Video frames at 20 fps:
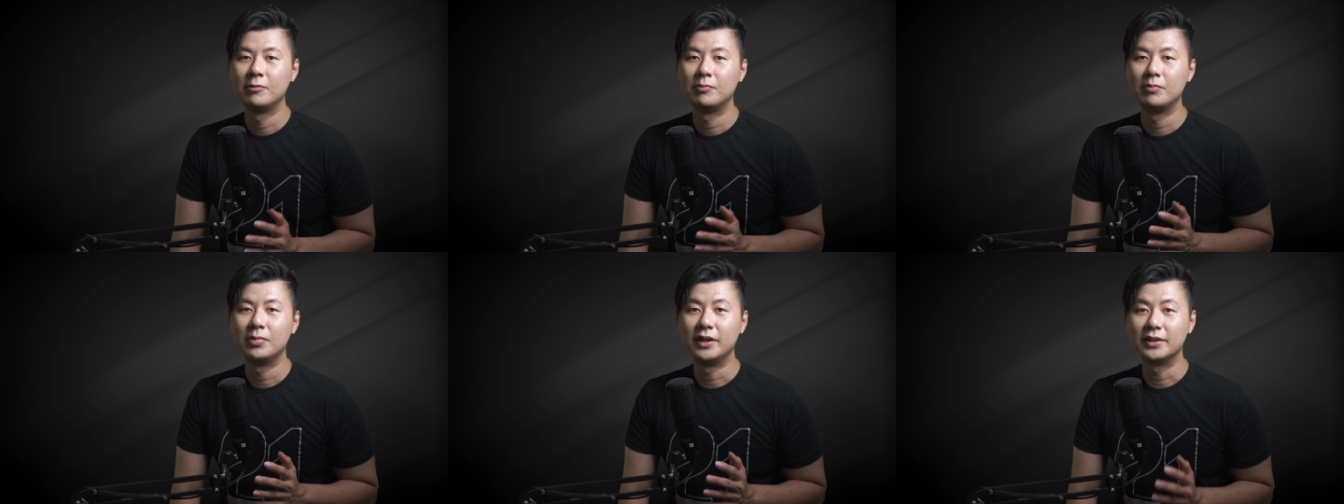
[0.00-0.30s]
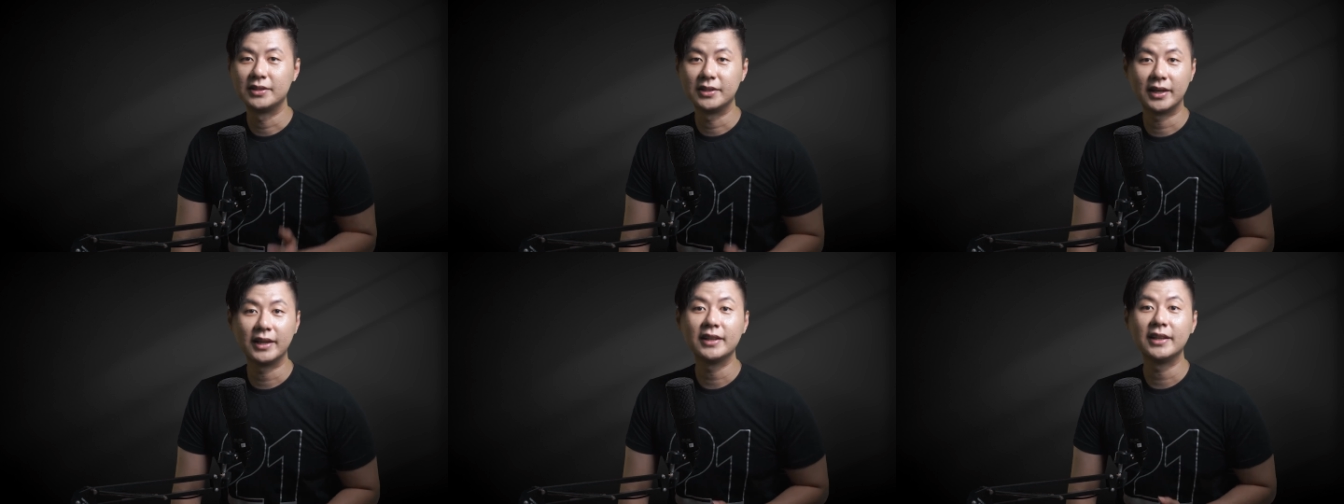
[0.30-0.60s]

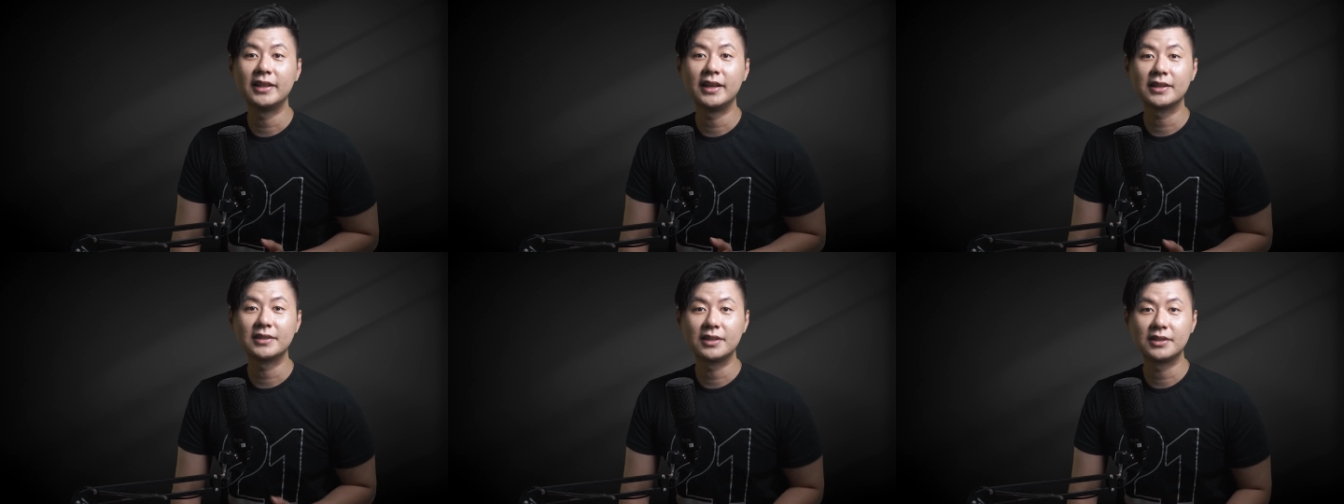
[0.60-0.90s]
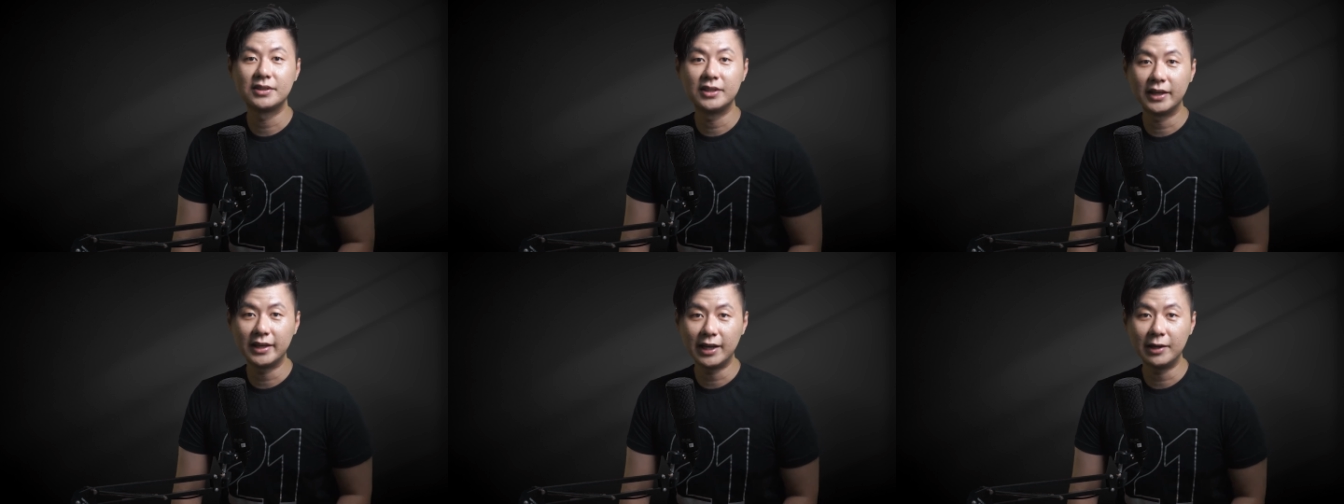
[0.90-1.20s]
Pelajaran tentang
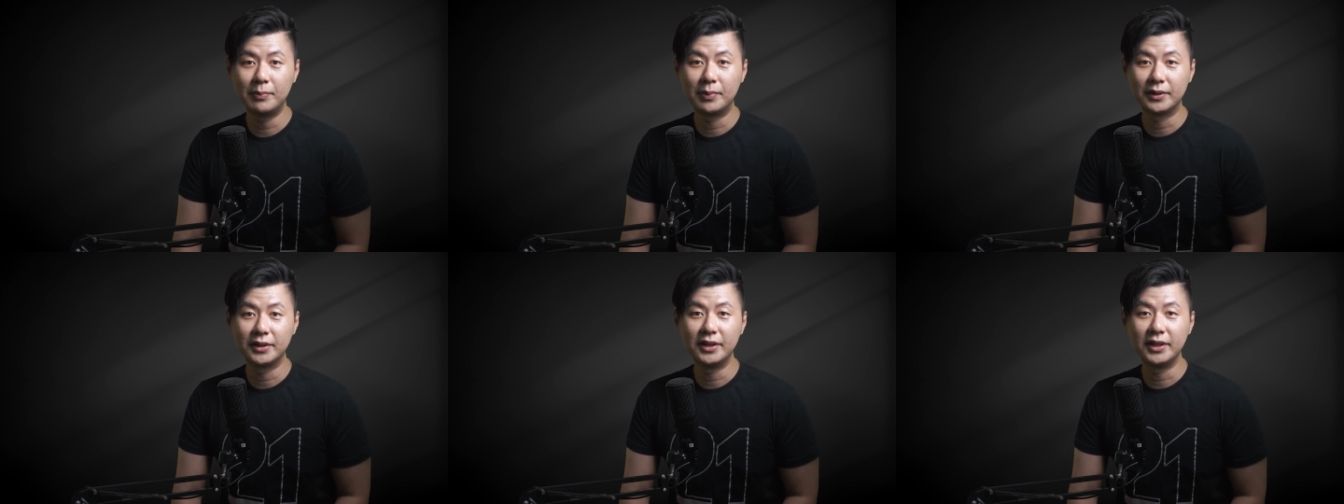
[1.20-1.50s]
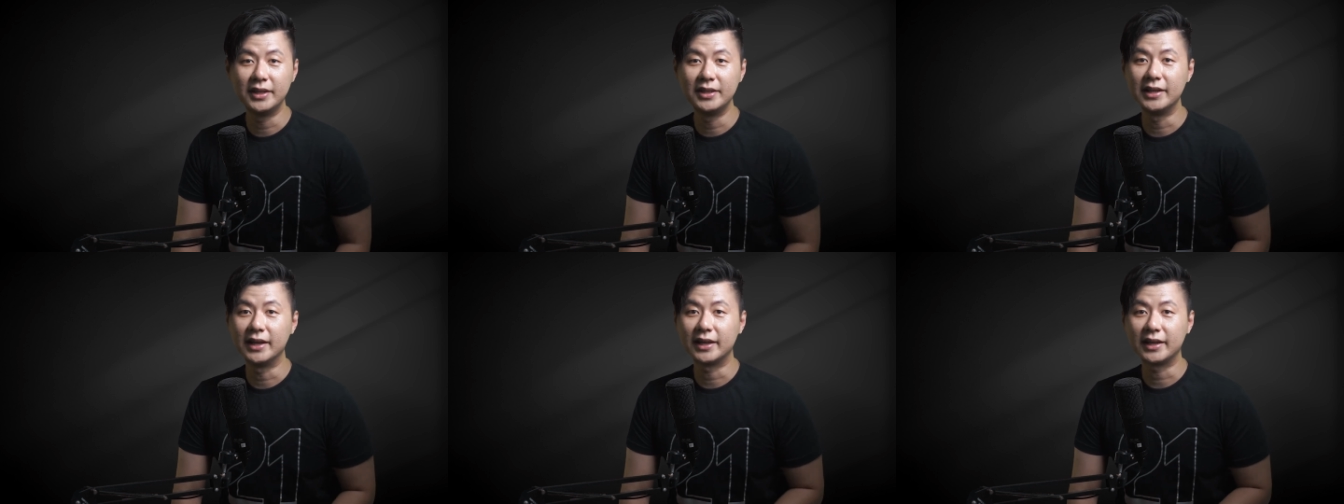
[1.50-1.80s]
sejarah
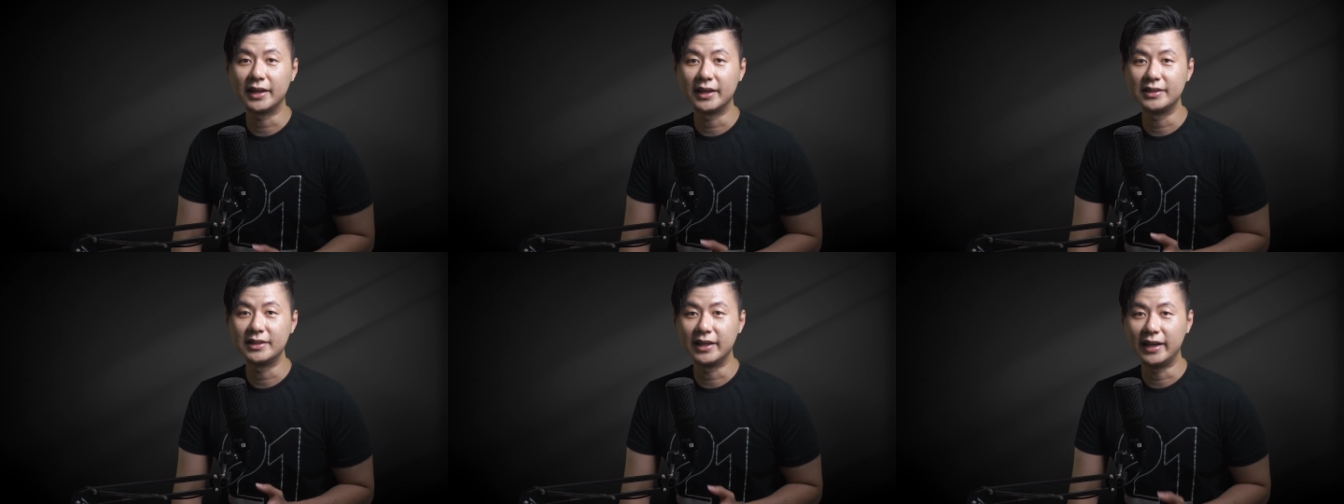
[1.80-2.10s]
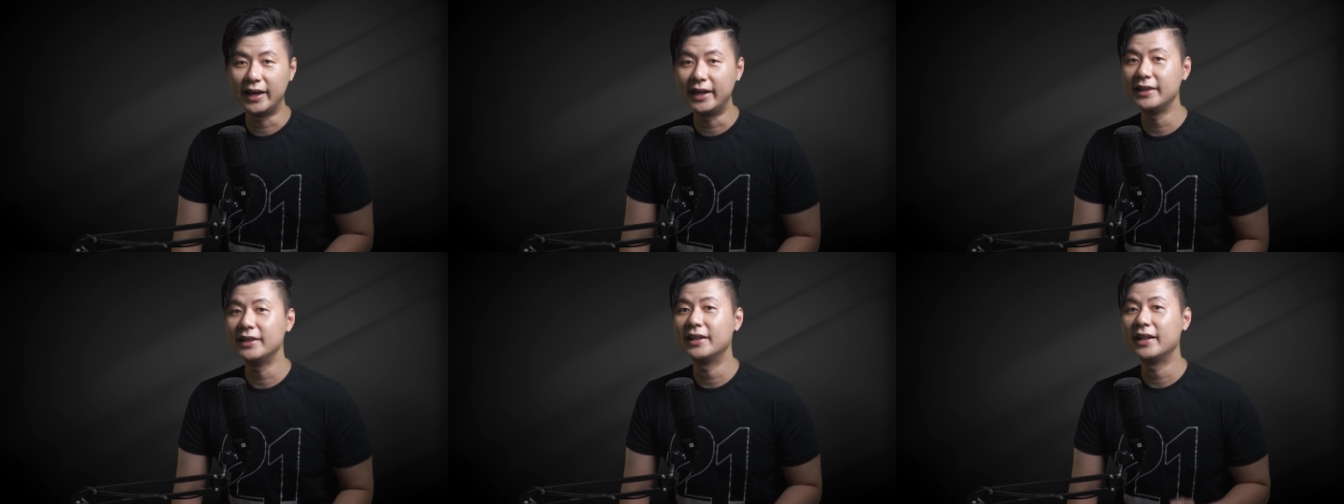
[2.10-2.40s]
berdirinya
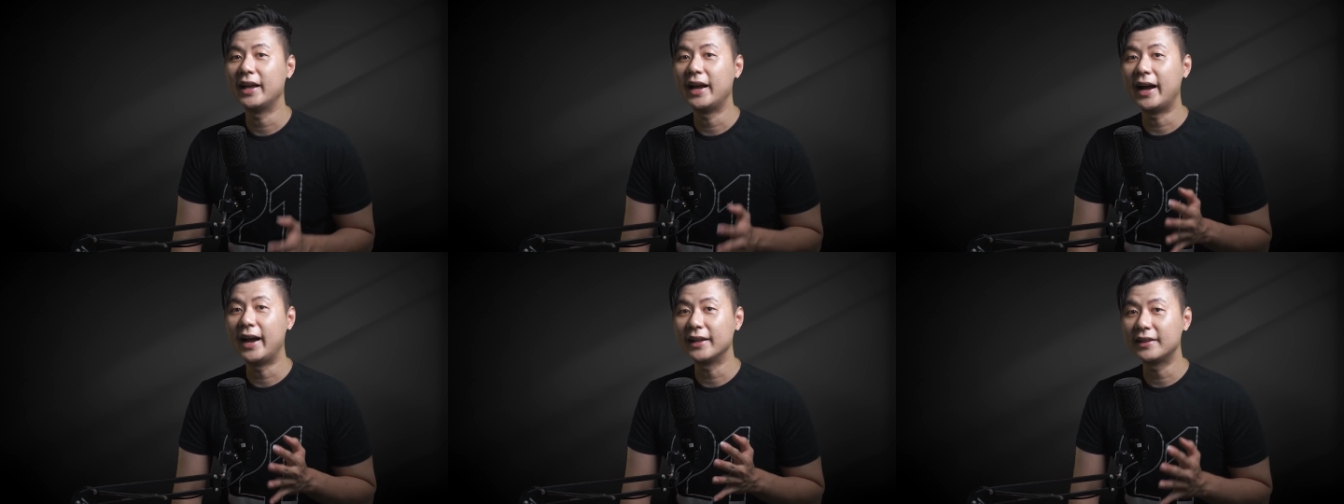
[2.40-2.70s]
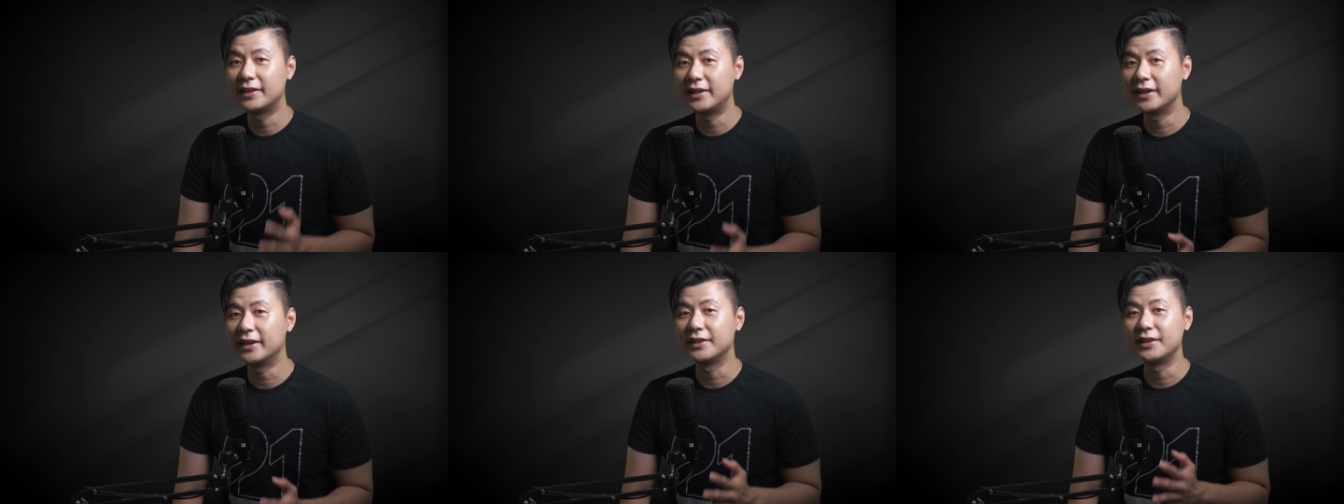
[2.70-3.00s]
kerajaan
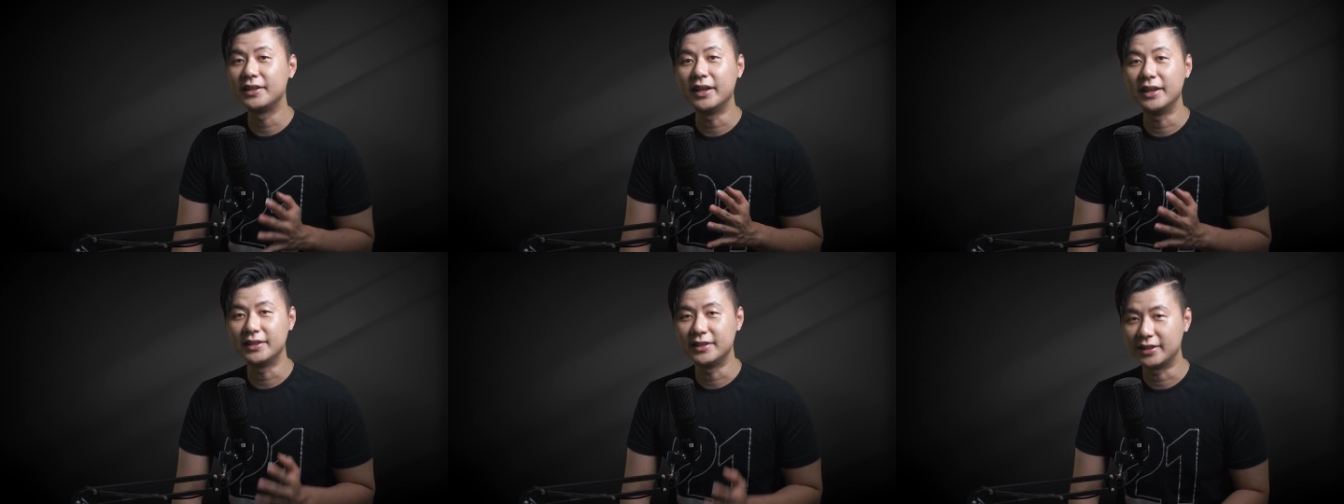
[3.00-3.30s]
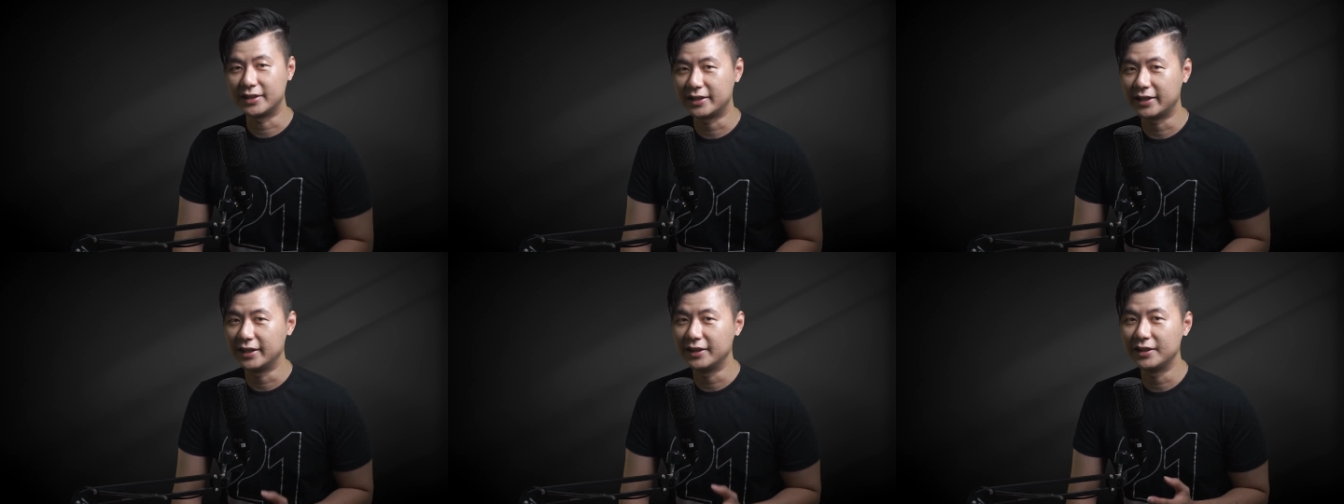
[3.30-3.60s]
ada
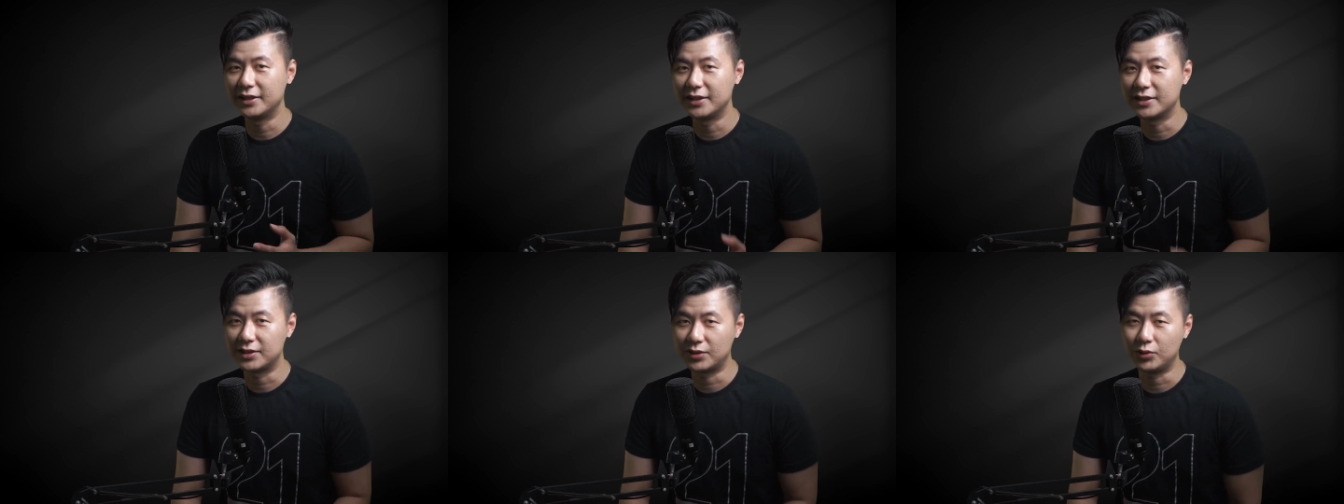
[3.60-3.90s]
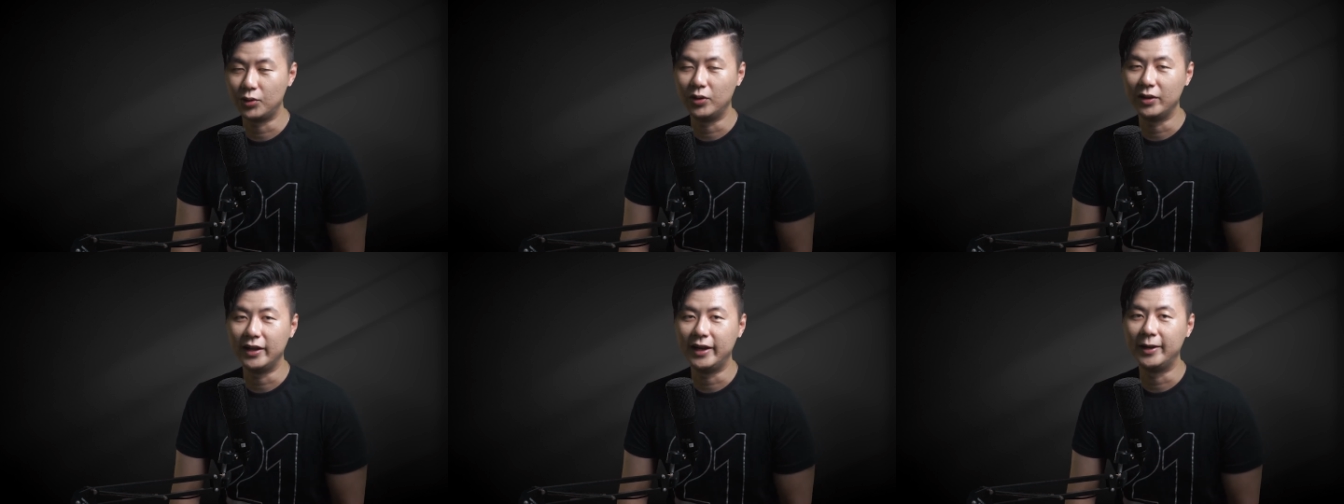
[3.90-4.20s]
diajarkan di
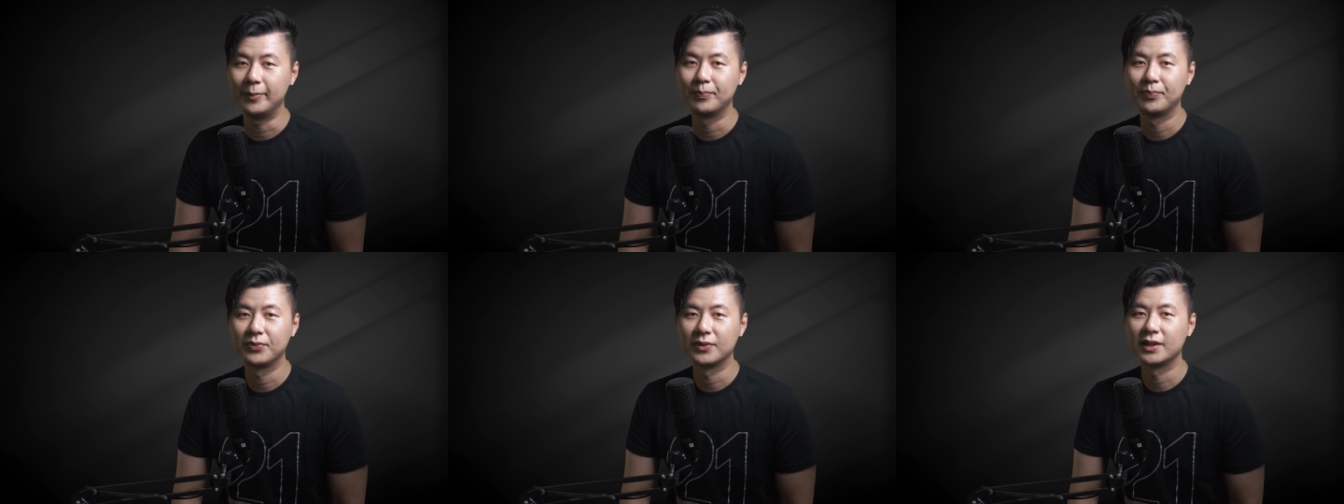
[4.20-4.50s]
sekolah.